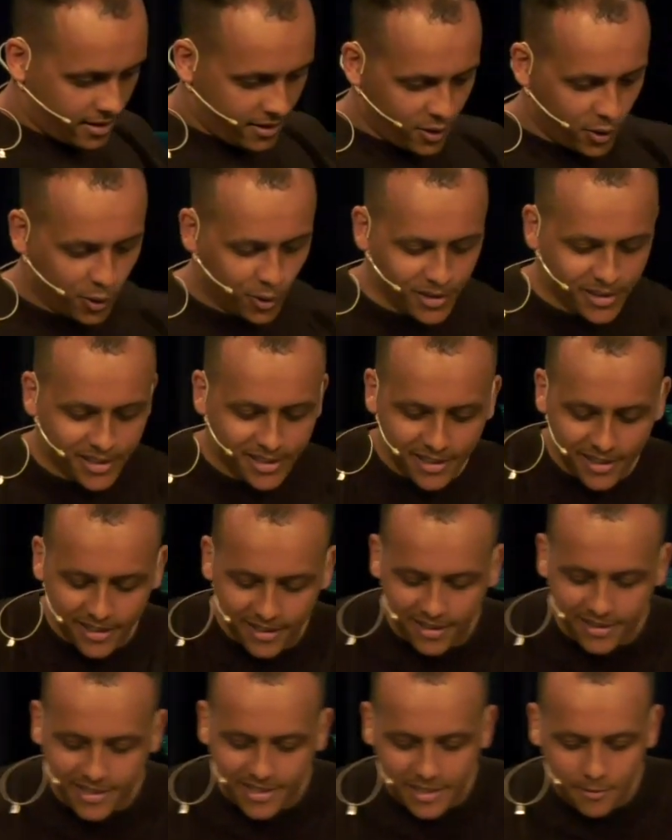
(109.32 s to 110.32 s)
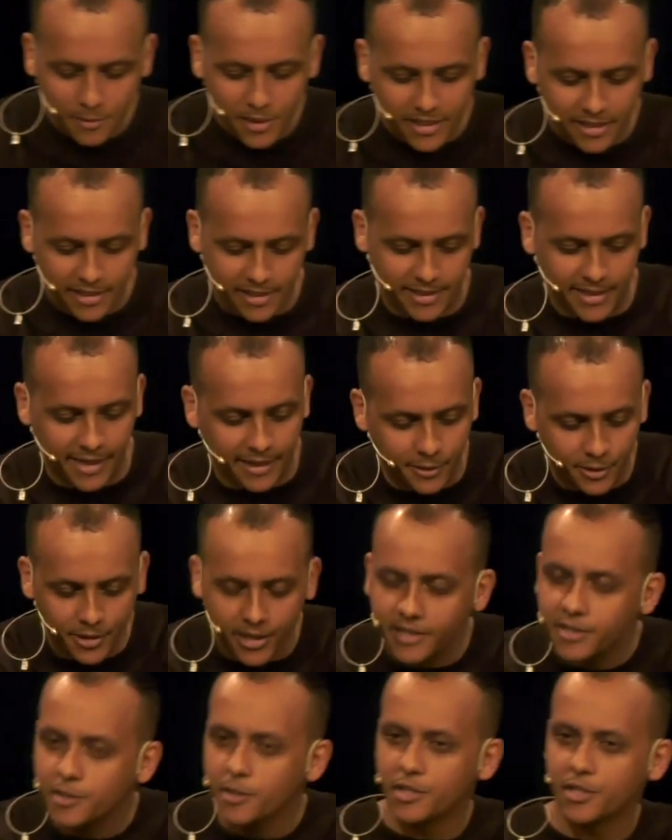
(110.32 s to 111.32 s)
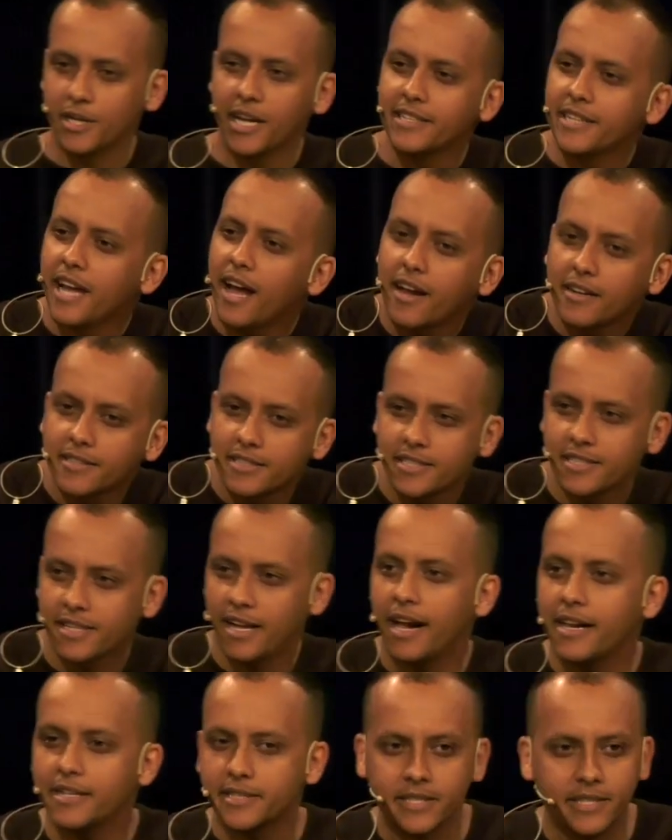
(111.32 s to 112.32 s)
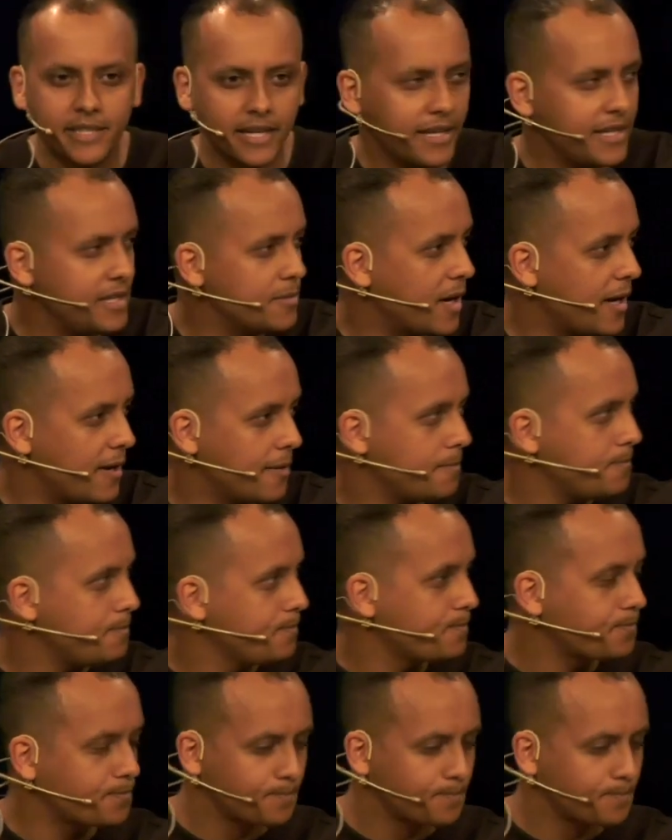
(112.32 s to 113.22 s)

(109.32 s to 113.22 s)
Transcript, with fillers: Und es ist ziemlich interessant, oder? Zum Beispiel Antarktis, kaltes Klima,